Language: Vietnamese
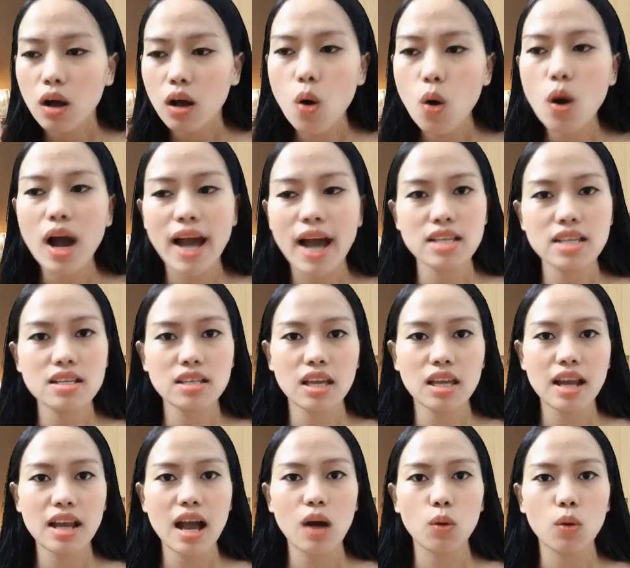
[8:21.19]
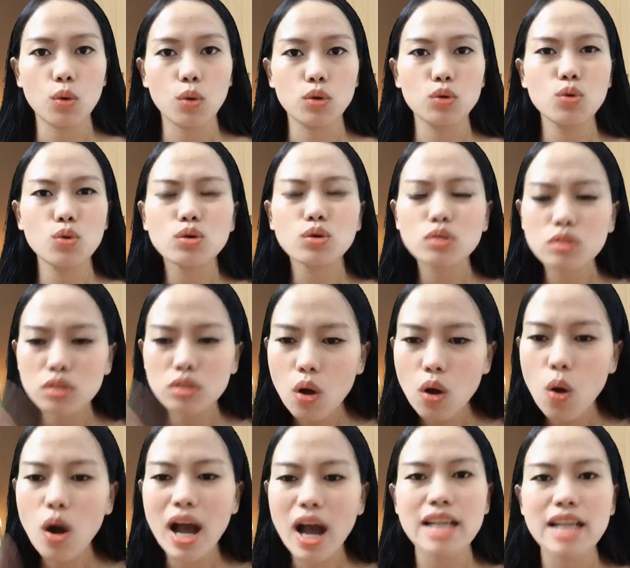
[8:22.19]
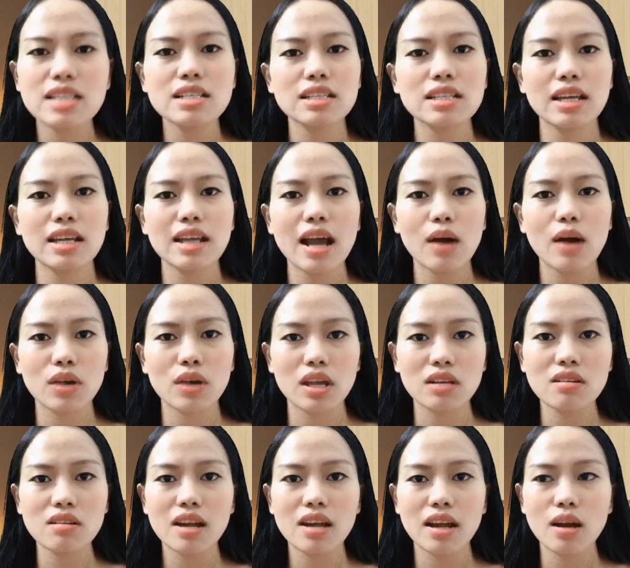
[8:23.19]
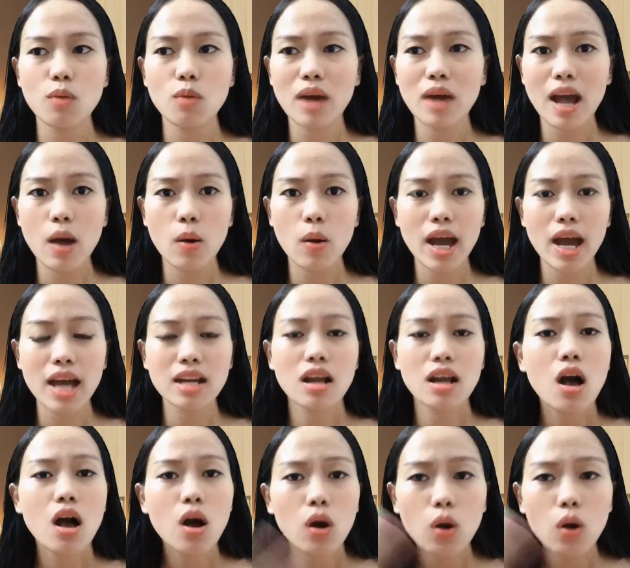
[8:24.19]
cô gái như thế nào cuốn hút cô gái như thế nào khiến người đàn ông khao khát